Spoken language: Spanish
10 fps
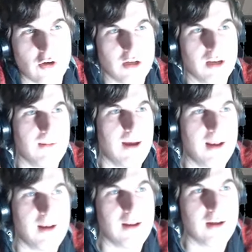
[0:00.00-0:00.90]

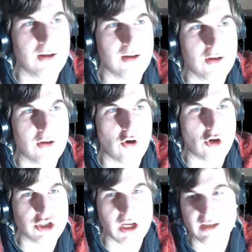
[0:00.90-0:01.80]
nivel
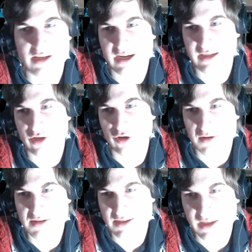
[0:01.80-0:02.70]
80 y acá tengo
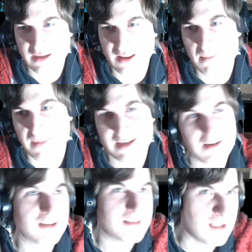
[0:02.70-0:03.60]
nivel 70, va a pasar nivel
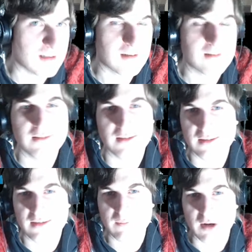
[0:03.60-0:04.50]
70.
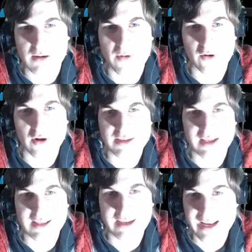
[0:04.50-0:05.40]
Bueno, vamos con el
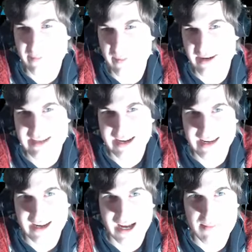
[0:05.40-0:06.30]
siguiente atacante. Parecía Gary
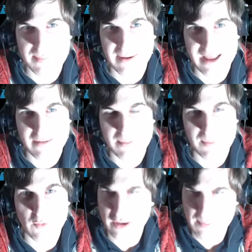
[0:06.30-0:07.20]
acá y me peleaba. Pero
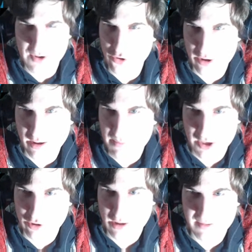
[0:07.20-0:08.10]
bueno, cambiaron, creo que
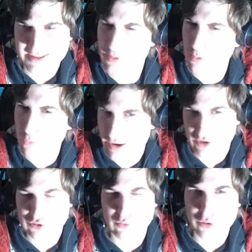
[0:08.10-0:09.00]
cambiaron toda la base. No me acuerdo,
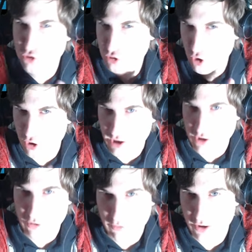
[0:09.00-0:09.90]
es un montón que
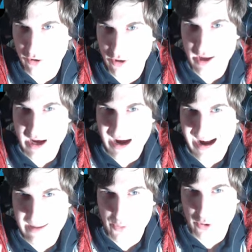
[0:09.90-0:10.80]
no juego
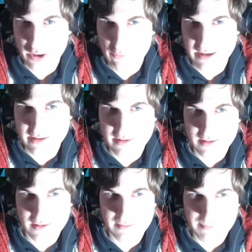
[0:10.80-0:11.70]
al Pokémon.
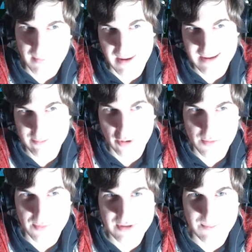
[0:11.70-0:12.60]
Más bolino
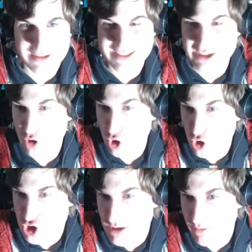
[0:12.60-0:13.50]
al principio. sea, se hizo de
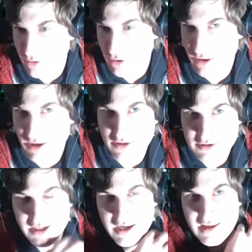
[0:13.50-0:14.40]
noche, boludo. O
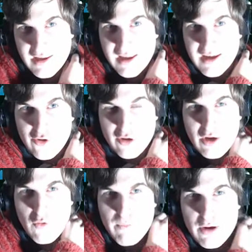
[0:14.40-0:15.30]
sea, creo que
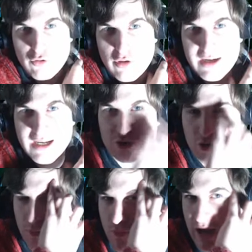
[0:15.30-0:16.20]
un minuto acá son
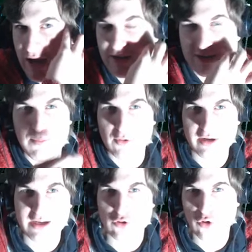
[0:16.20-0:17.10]
como una. 10 eh, minutos
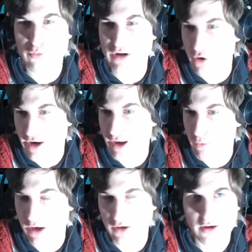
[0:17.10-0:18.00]
acá son como una hora en el
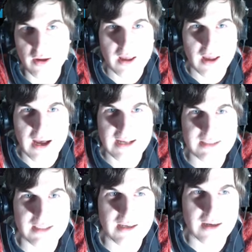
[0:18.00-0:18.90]
juego.
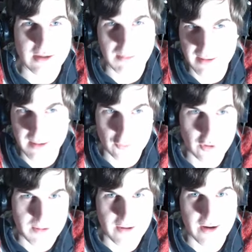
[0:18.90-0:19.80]
Así que, o sea, 10 minutos en la
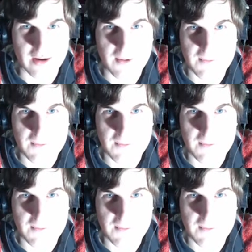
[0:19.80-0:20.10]
vida real.